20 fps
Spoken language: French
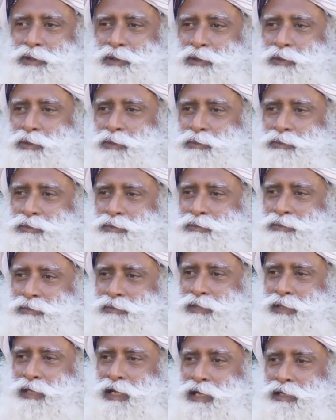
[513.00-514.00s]
Vous
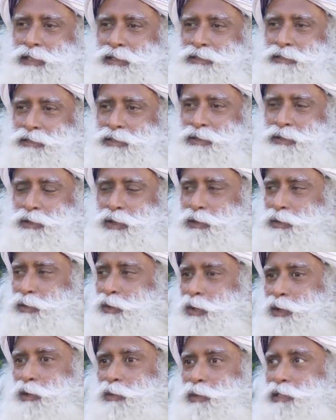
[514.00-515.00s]
savez, les
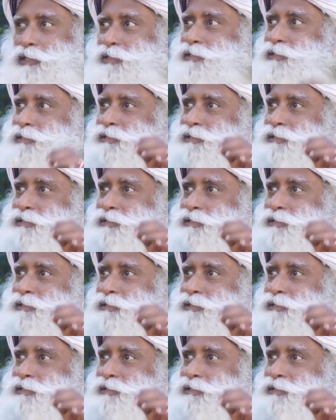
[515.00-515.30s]
échelles ne sont pas